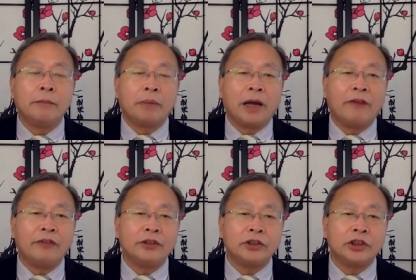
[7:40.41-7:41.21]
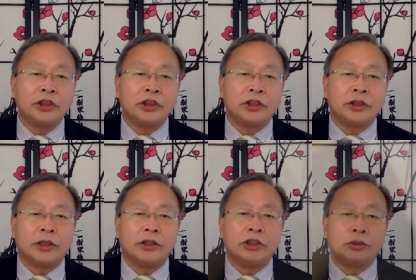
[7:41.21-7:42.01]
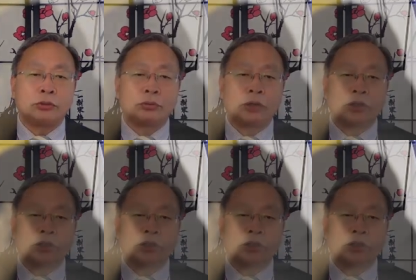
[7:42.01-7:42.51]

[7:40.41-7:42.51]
百分之七十的技术创